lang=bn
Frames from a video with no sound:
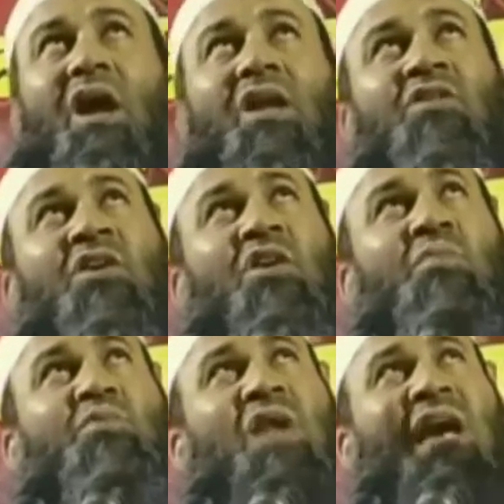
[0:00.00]
আল্লাহ
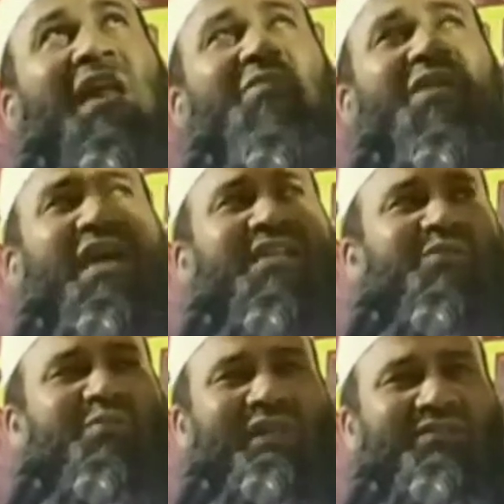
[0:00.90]
রব্বুল আলমিন
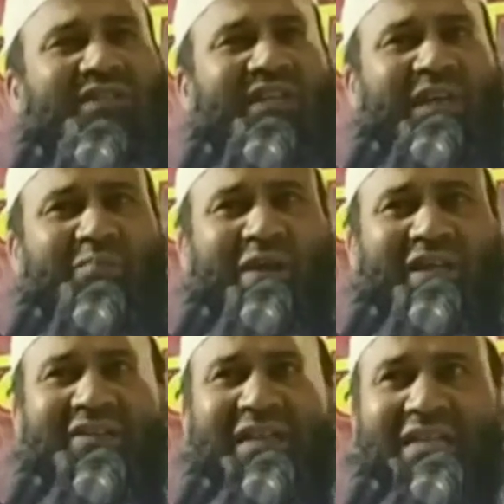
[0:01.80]
আসমান থেকে
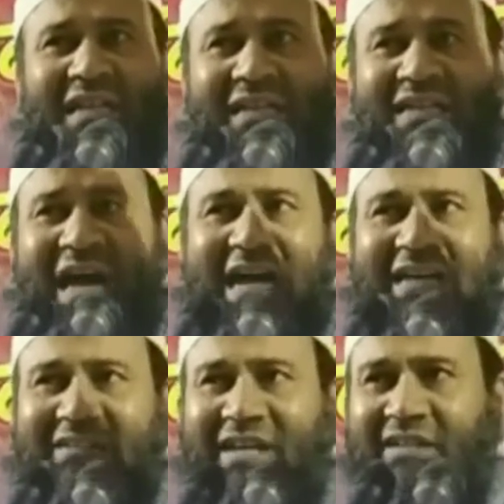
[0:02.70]
বান্দাদের ডাক
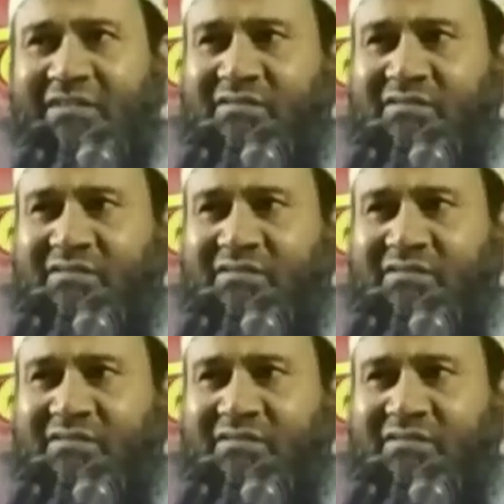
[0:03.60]
দেন